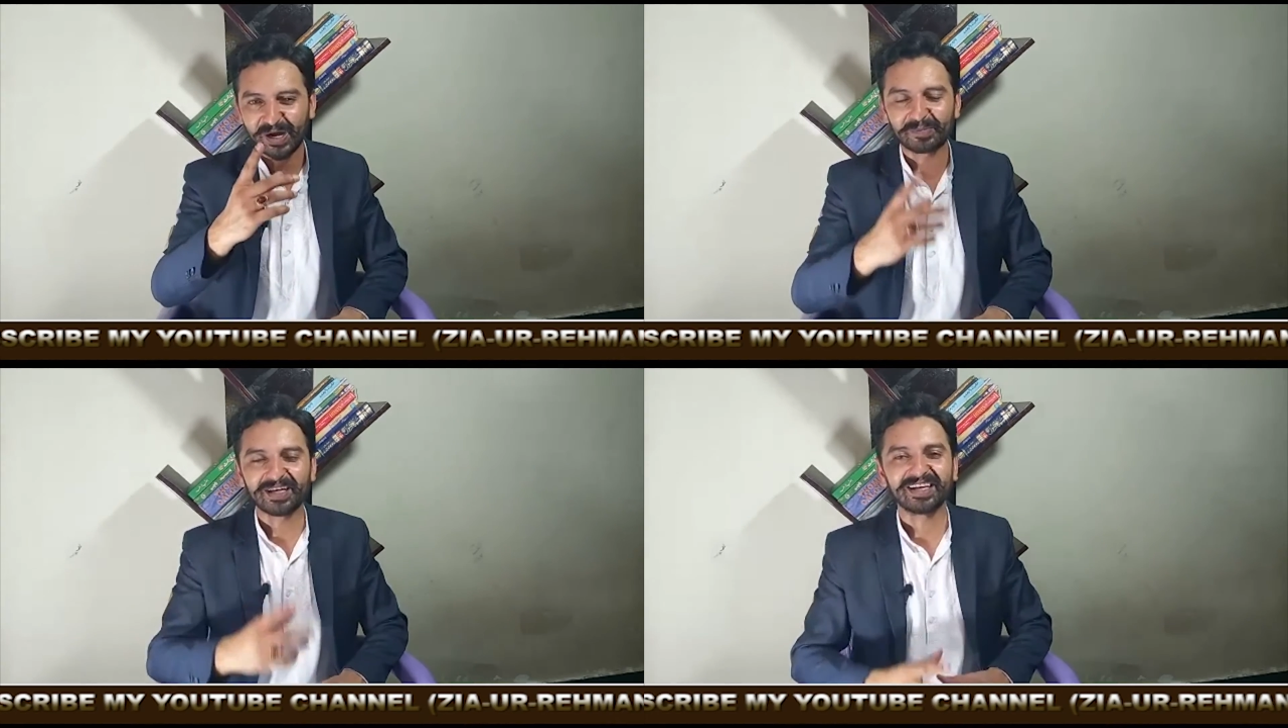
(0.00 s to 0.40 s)
वो
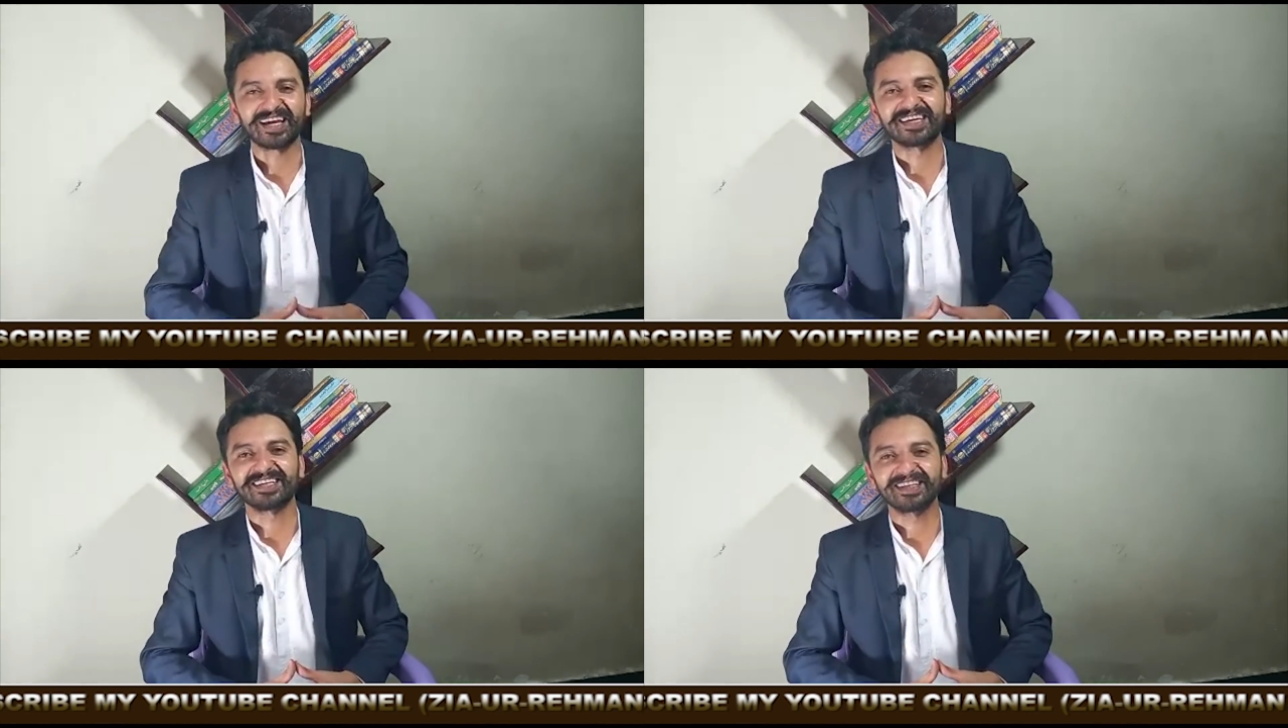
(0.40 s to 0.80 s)
आपके
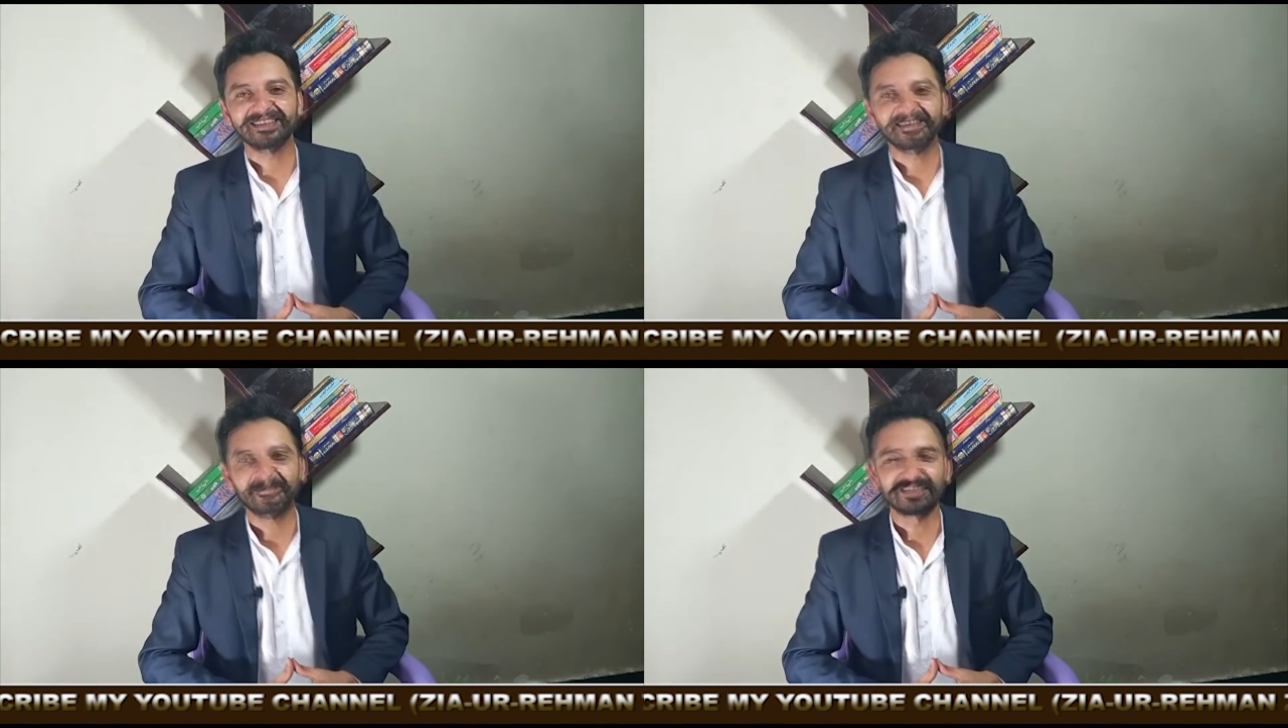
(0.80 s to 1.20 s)
लायक ही
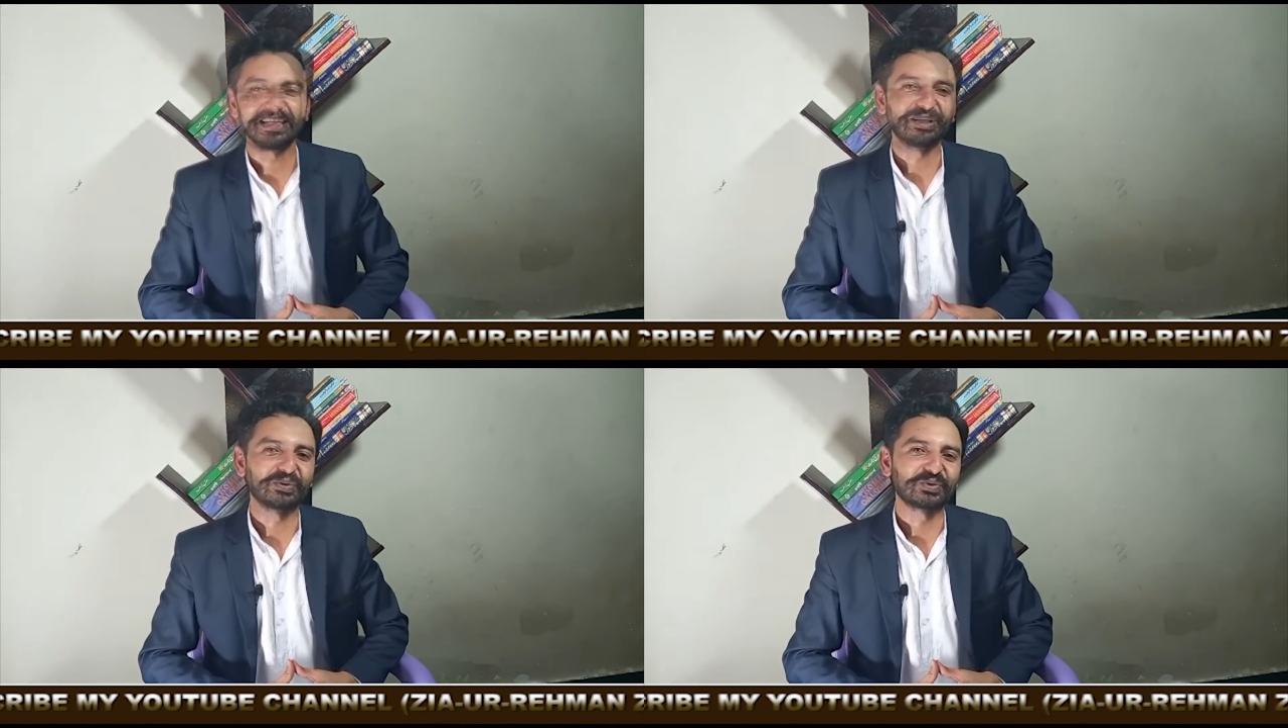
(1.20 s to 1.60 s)
नहीं था
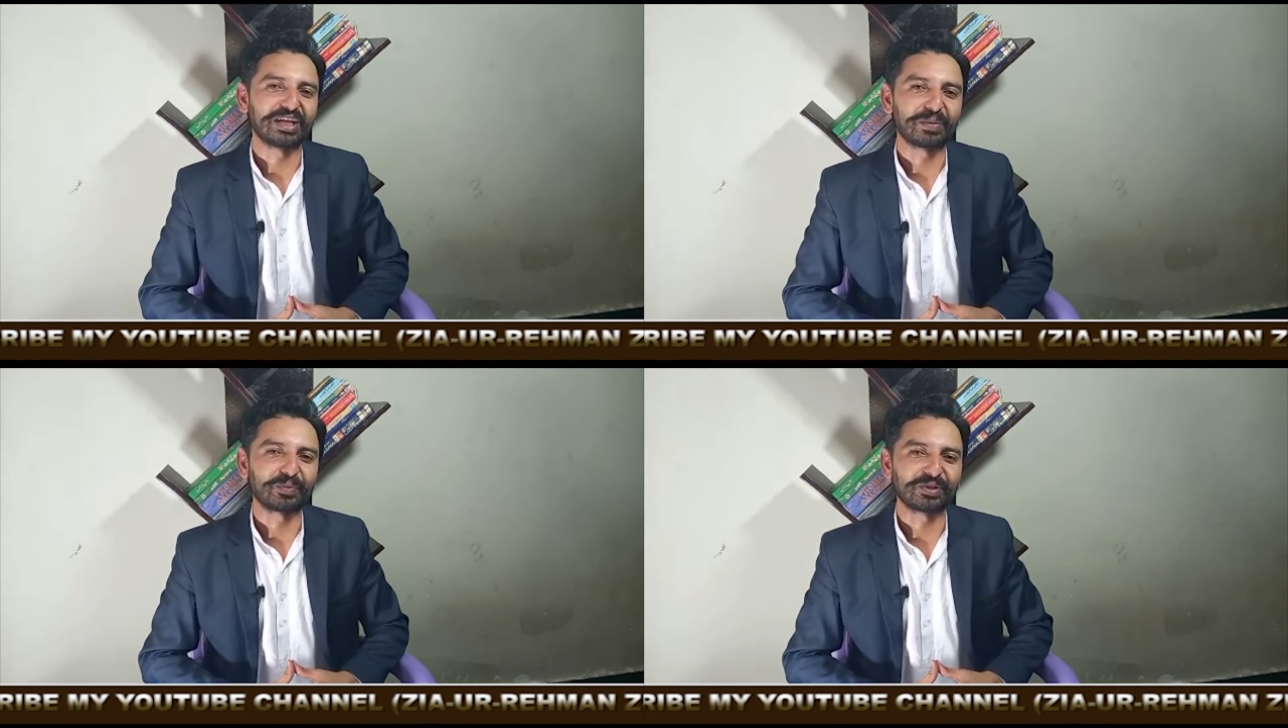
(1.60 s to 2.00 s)
इसलिए तो
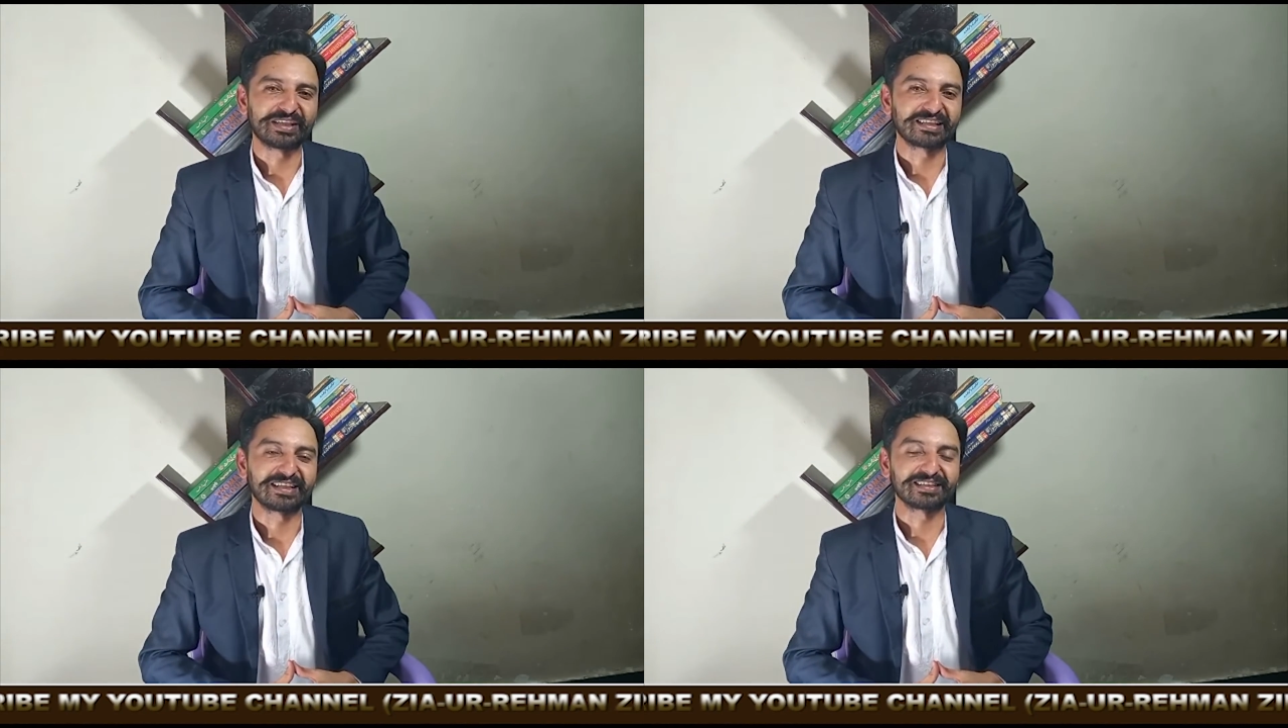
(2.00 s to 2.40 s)
उसने आपको
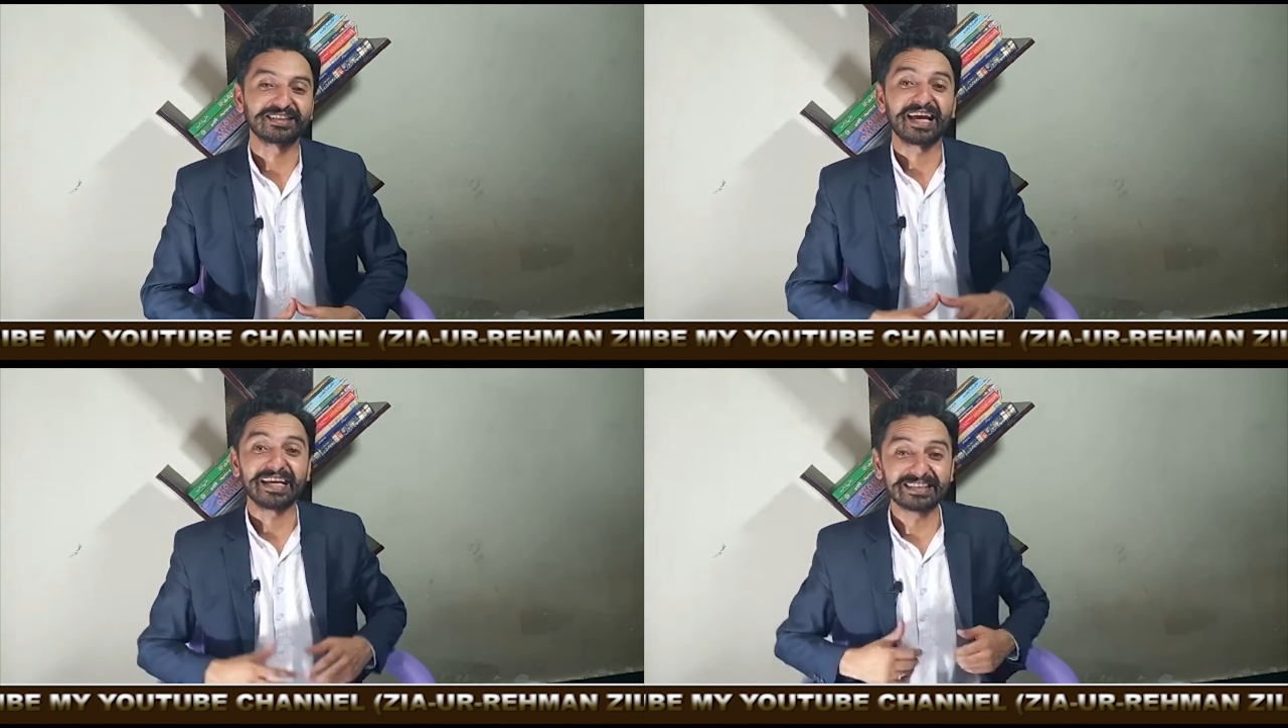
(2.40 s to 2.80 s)
रिजेक्ट कर
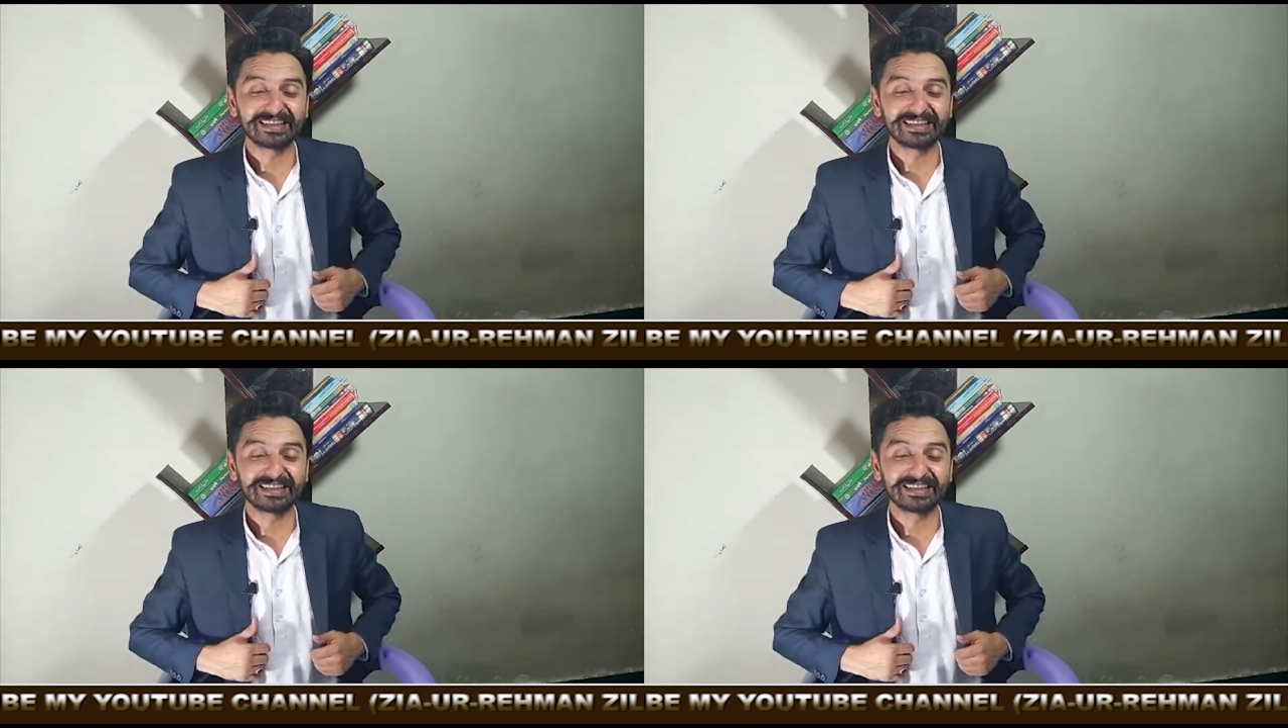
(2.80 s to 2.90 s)
दिया